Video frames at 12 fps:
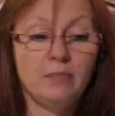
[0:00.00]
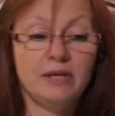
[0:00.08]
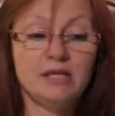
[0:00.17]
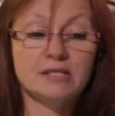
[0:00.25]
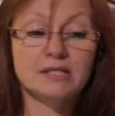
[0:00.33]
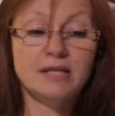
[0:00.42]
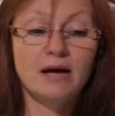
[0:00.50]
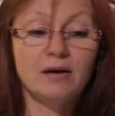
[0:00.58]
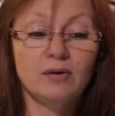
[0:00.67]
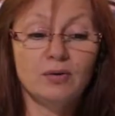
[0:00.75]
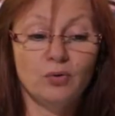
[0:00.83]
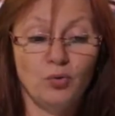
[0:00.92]
принесла
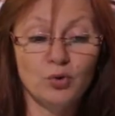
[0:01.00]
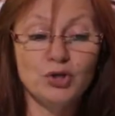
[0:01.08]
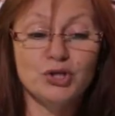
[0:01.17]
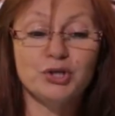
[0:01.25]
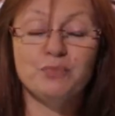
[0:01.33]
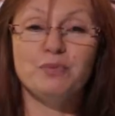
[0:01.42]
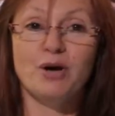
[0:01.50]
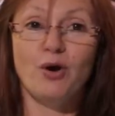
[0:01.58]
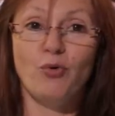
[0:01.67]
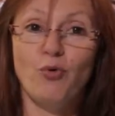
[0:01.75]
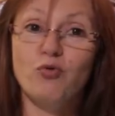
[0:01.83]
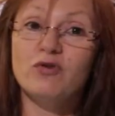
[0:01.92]
Курочка
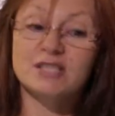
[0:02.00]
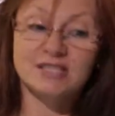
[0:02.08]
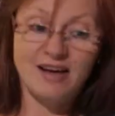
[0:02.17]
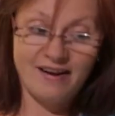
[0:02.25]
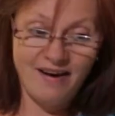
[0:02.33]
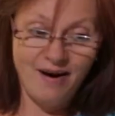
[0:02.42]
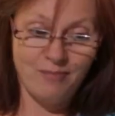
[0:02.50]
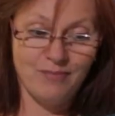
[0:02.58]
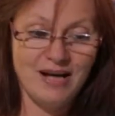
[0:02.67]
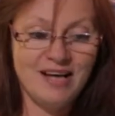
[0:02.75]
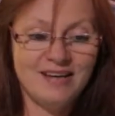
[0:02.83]
пирогов косарям.